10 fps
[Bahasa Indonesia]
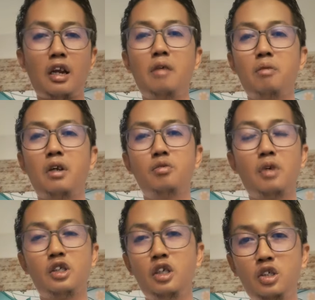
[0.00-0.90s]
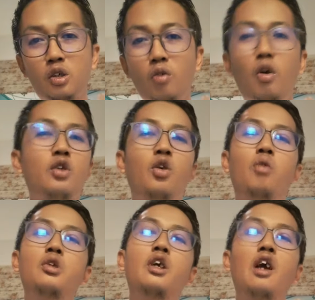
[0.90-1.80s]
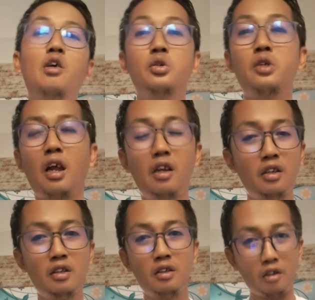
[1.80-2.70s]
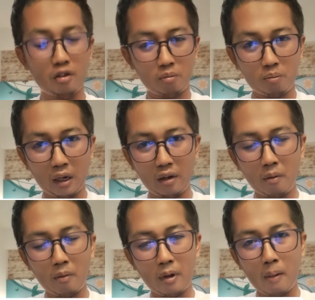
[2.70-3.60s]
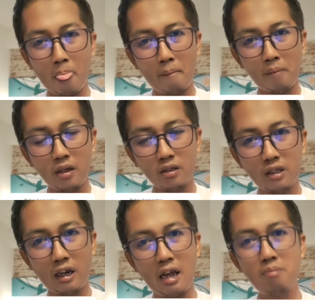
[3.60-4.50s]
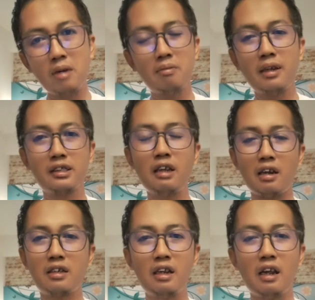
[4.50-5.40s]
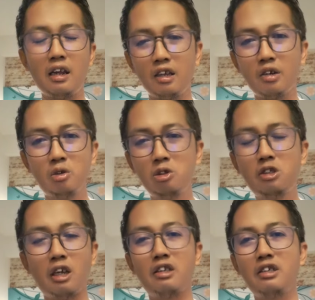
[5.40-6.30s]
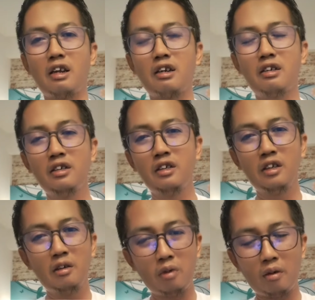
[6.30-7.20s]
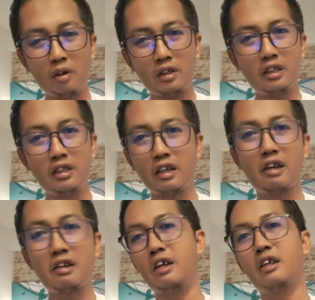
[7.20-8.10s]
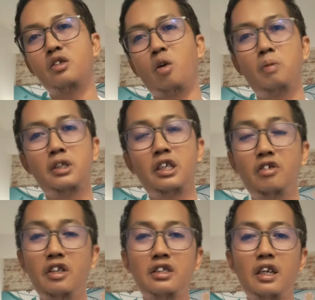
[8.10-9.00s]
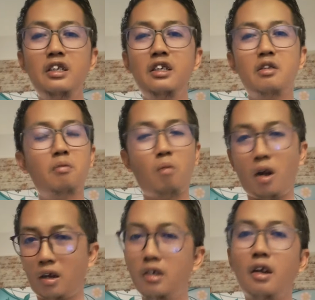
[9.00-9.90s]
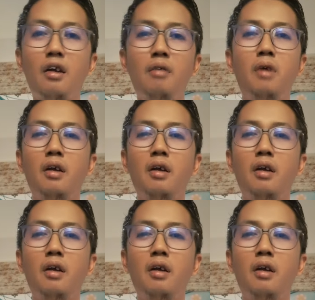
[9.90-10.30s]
tanaman masih hijau, wah dolomitnya nggak usah. Pengapa ya? Eh, selama masih ada air hujan yang bahwa di negara tropis Indonesia ini, maka ya